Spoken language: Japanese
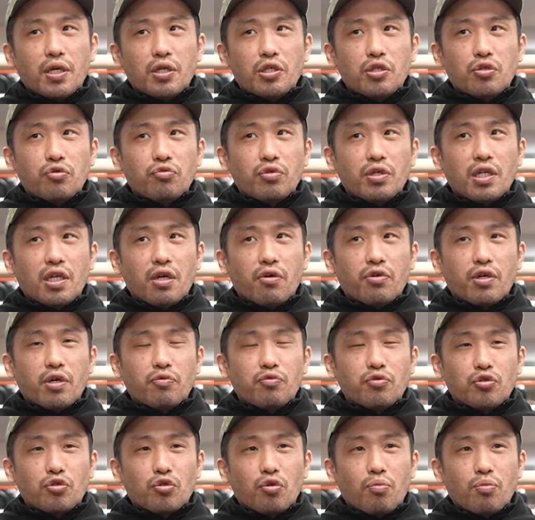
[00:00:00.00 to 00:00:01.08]
井上尚弥
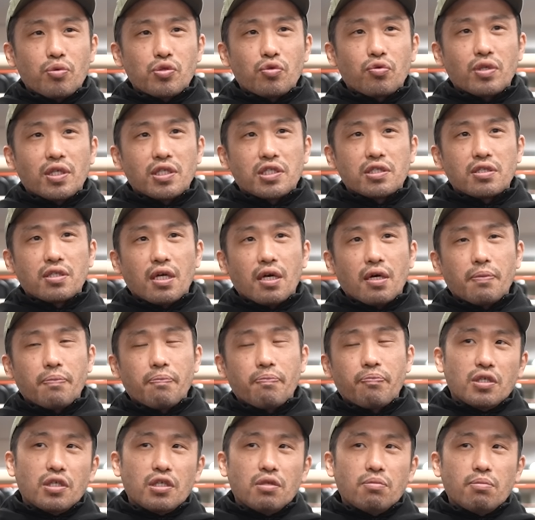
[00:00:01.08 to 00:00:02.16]
フルトンもそうだしさ、
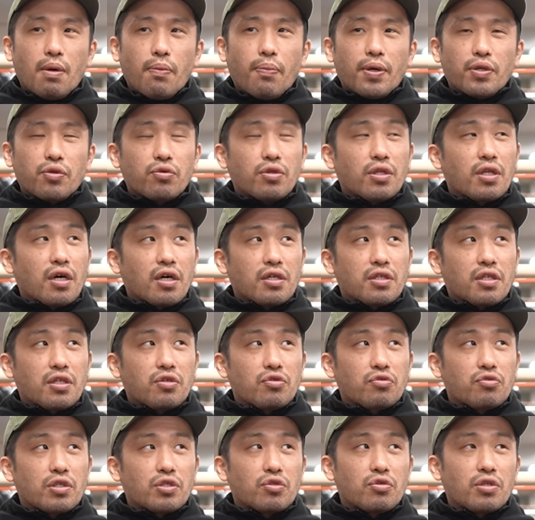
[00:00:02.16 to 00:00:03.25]
今パッとなんか出て
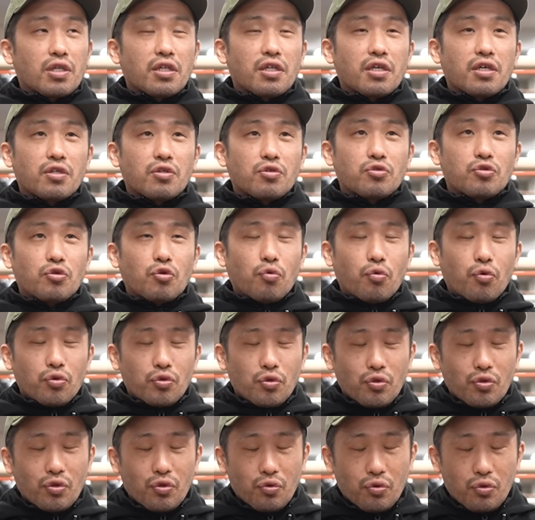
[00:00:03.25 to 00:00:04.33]
くるのはそんなんねえけど、
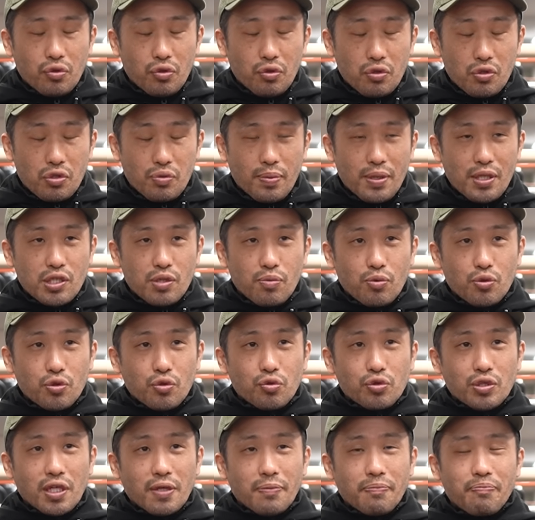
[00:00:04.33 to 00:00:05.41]
クロフォードとスペンスもそ
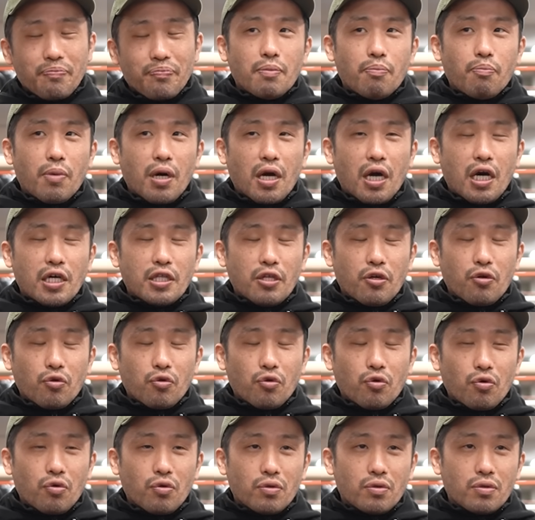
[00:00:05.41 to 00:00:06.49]
うじゃん、カネロ
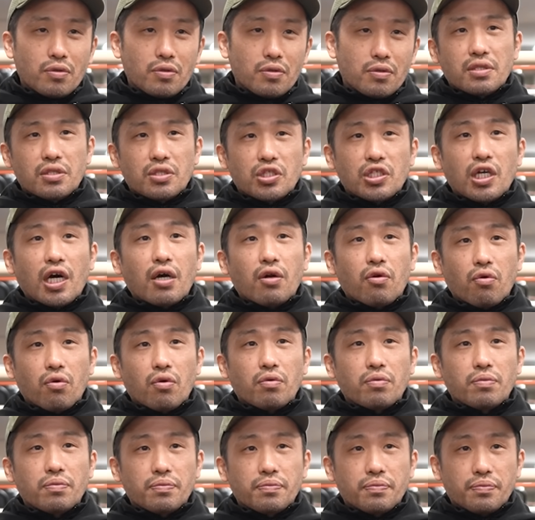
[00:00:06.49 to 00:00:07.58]
とチャーロ、
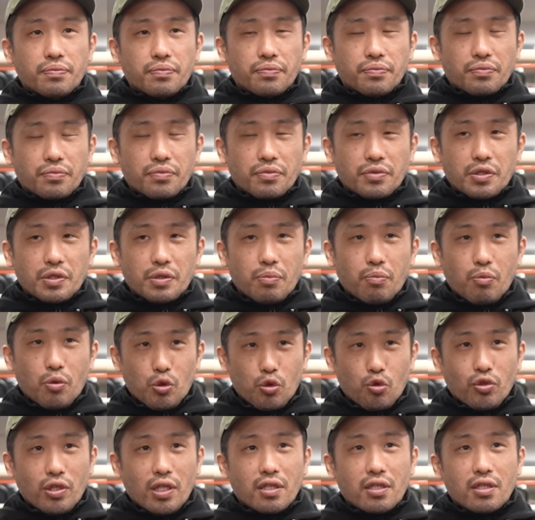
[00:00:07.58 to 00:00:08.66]
もう
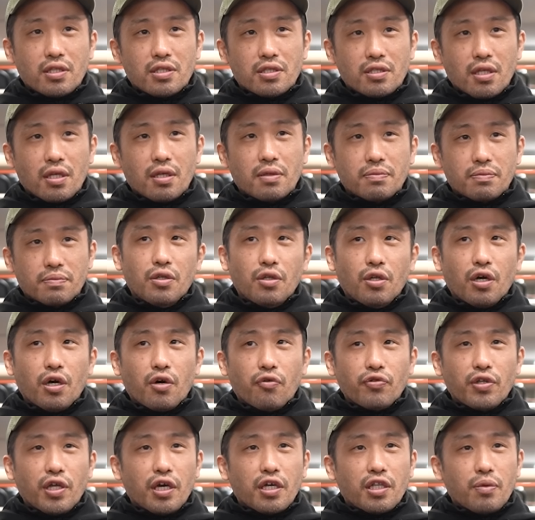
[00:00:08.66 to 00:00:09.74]
そうだったしさ、蓋
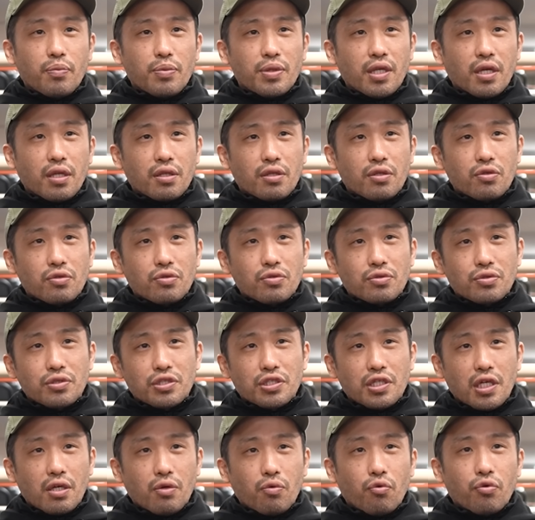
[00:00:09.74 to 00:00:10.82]
開けてみたらっていう
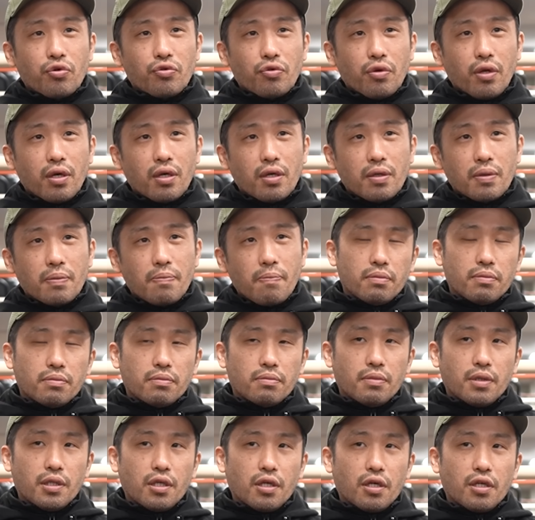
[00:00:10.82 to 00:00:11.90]
試合多いよね。
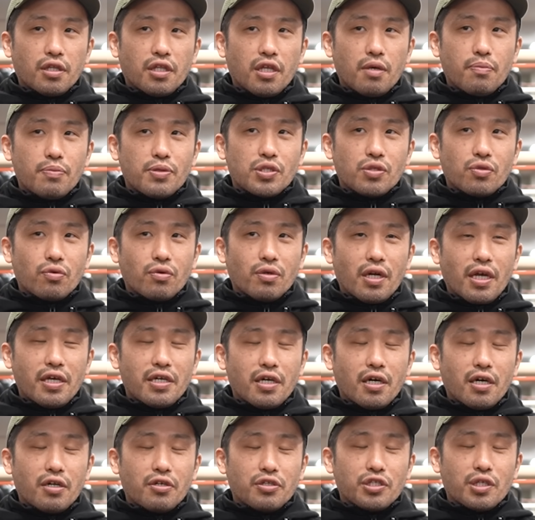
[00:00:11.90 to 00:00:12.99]
だからデイビスと
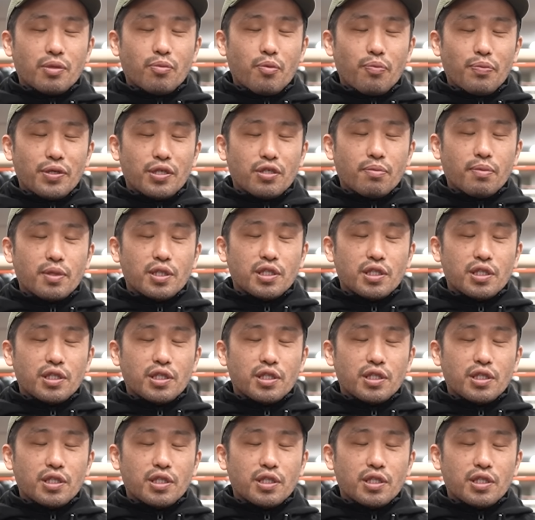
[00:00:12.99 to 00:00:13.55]
ライアン・ガルシャもビッグ